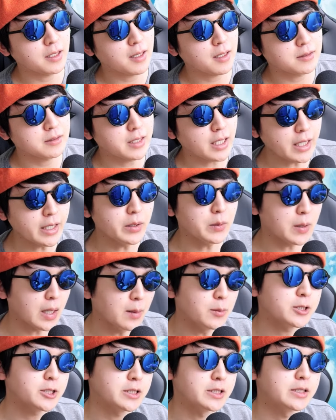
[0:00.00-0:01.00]
くないのか
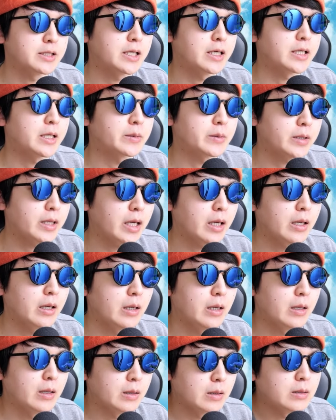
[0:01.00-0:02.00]
もしんないけどね、
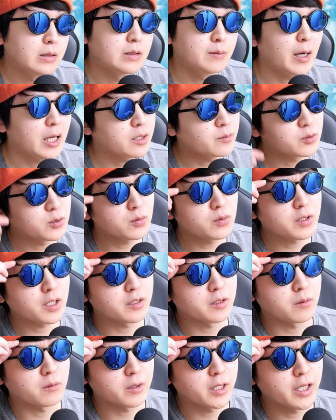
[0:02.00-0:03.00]
うん、まあでもどうなん
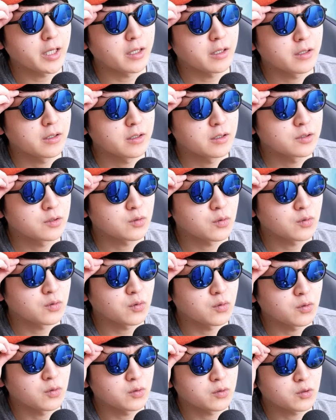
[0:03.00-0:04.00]
だろうねそ
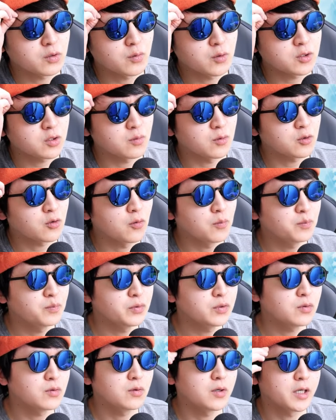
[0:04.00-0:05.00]
のそもそもトップ
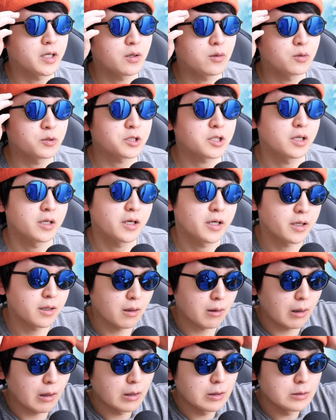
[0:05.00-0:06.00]
校が1個しかないか
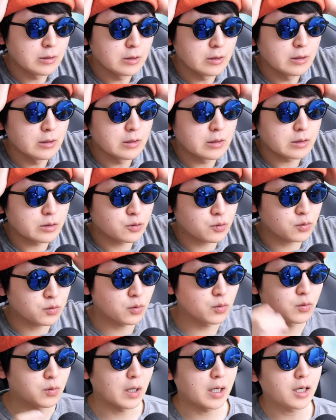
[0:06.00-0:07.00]
らちょっと
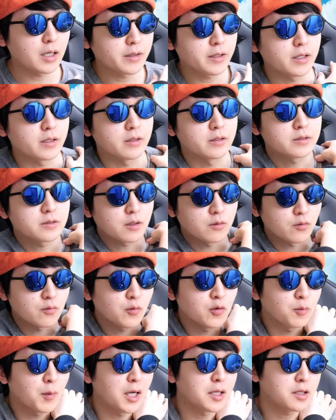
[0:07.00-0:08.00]
よく分かんないんですけど
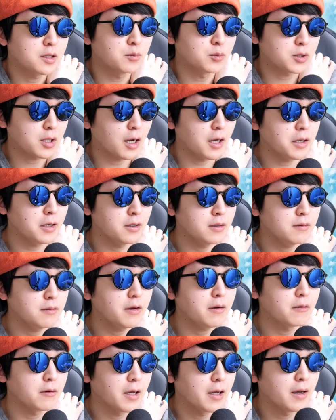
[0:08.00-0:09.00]
もまあでも大変だ
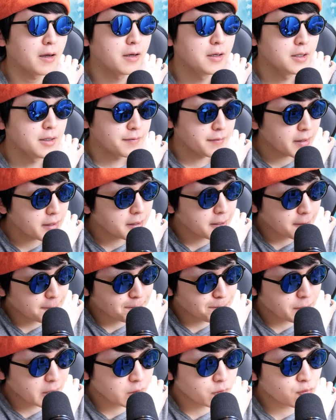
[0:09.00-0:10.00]
よね。で、
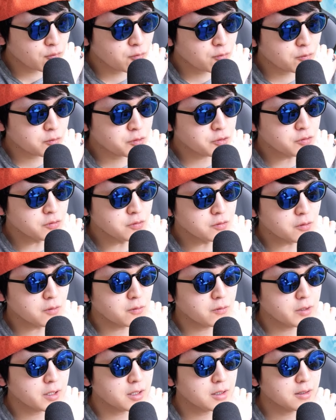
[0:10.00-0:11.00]
えっと、中
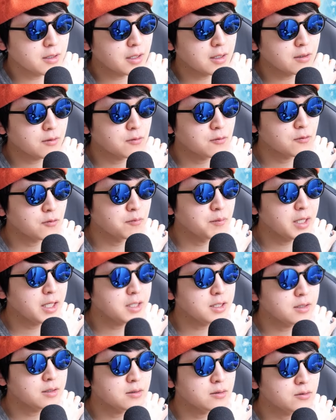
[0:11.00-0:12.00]
高一貫校の
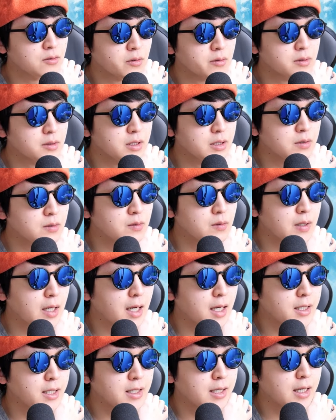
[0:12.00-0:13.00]
メリットっていうの
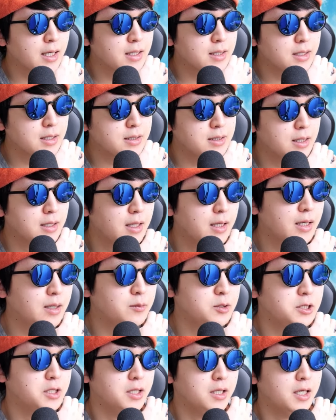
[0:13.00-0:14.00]
が理解できてないか
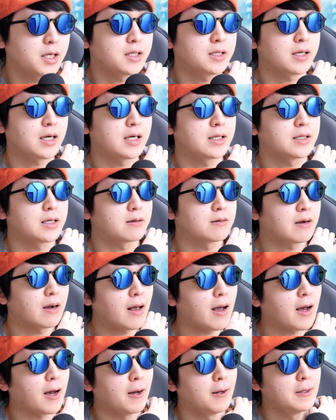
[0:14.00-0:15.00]
もしれないって書いてあるか
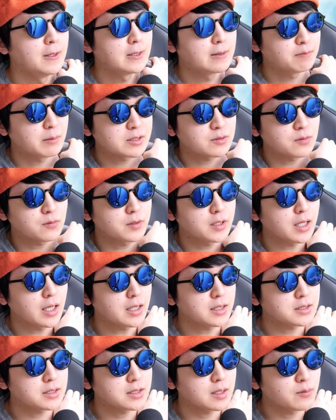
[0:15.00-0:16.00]
ら、まあ、そこに
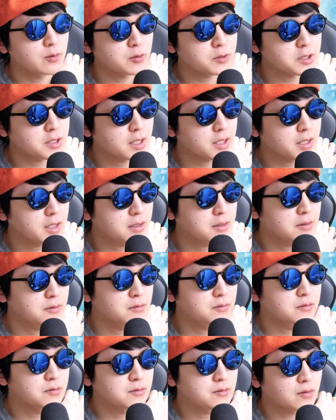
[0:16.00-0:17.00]
関して申し上げてお
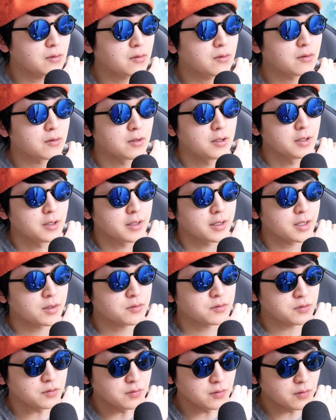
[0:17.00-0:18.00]
くと、えっと、
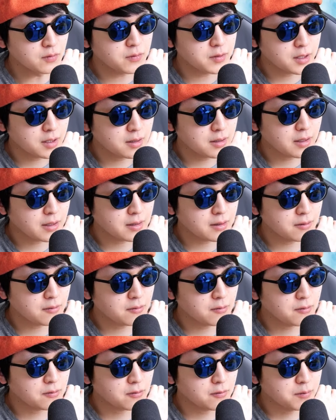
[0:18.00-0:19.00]
中高一貫
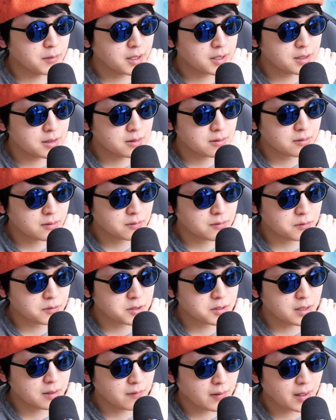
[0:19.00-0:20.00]
校のメリットと
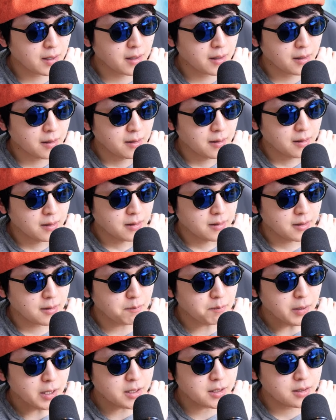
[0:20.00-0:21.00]
してはやっ
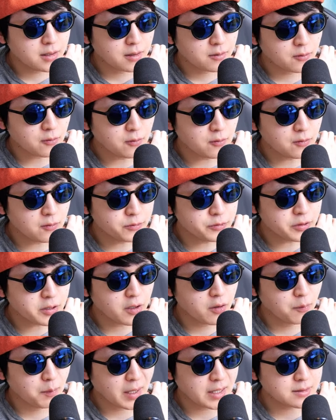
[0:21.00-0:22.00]
ぱりあの高校受
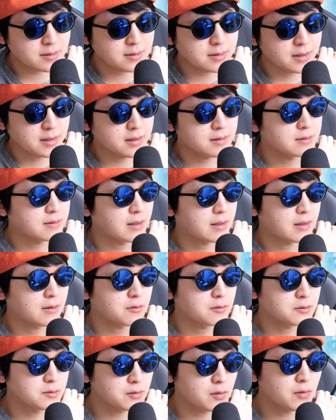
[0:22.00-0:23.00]
験をパスできるから
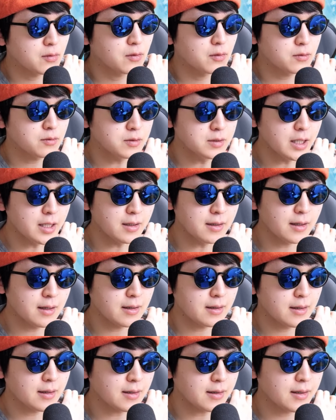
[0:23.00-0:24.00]
こそ6年
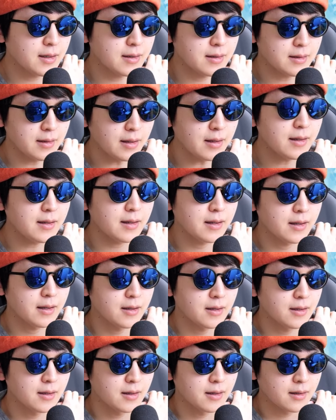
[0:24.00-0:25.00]
間かけて、
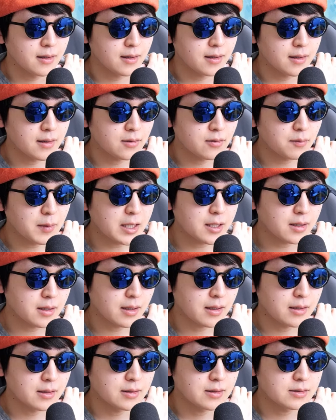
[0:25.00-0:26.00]
えっとまあ、だか
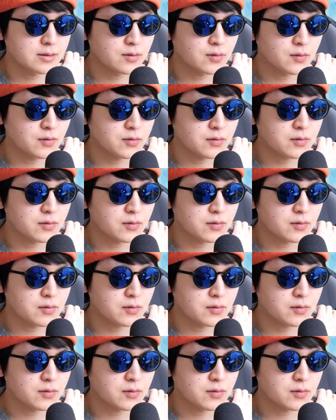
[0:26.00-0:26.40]
らその